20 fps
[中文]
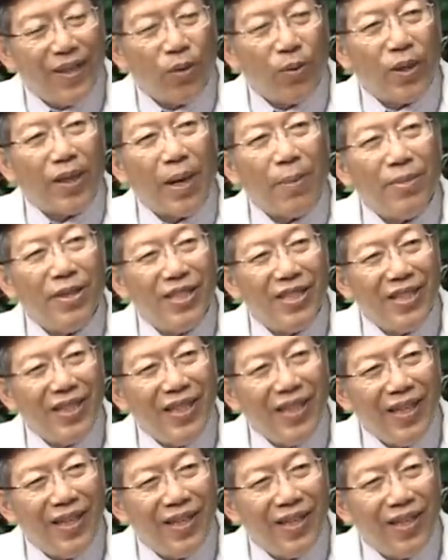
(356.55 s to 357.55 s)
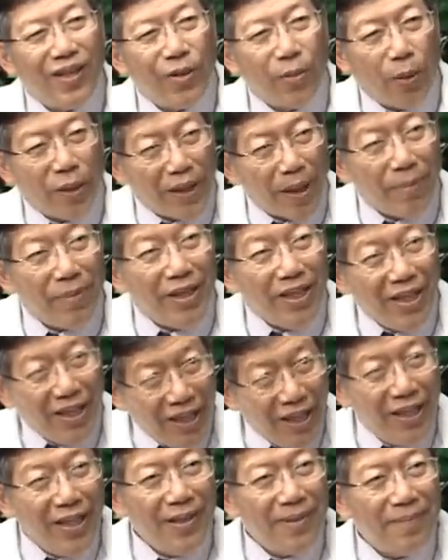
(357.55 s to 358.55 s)
维他命 C，维他命
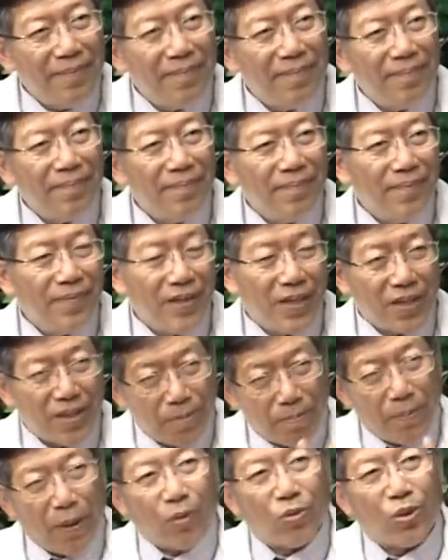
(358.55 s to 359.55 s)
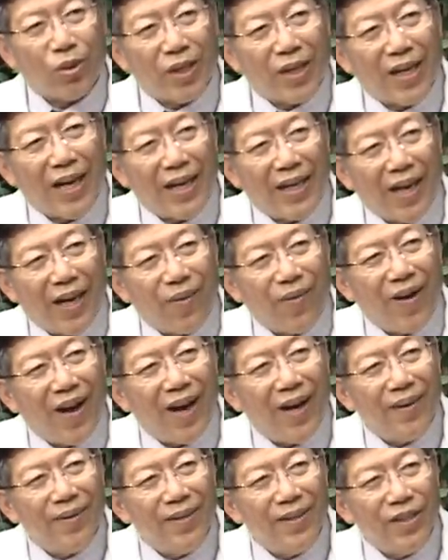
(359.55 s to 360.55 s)
E，这是标准的抗氧
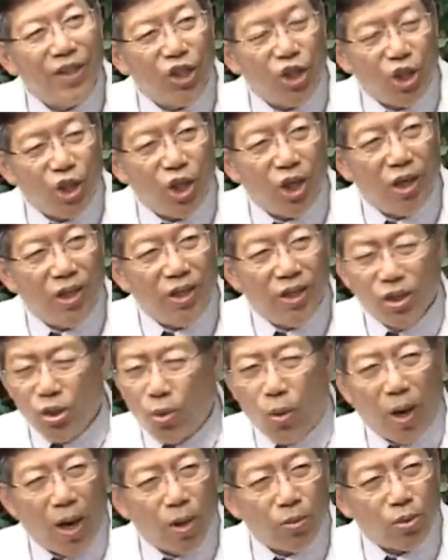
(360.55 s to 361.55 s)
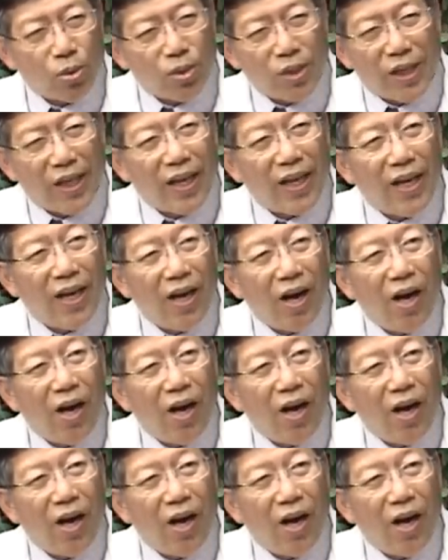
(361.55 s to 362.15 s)
化剂。就我靠，做这